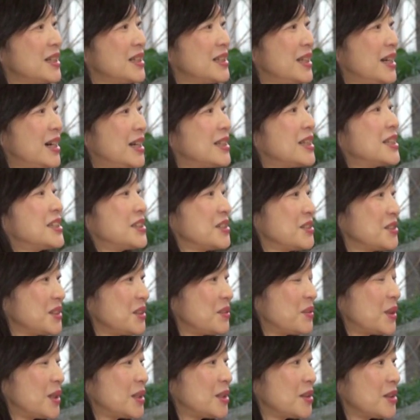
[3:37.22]
会で話をし
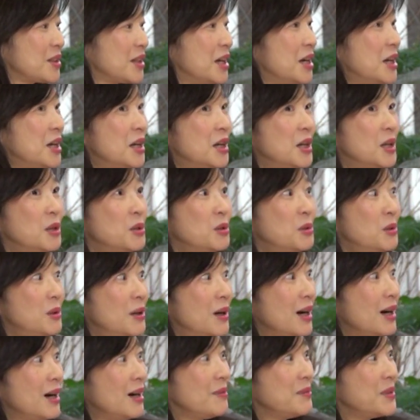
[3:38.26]
てもらった時に
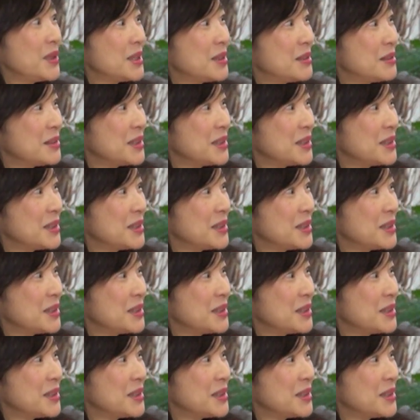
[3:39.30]
うわびっ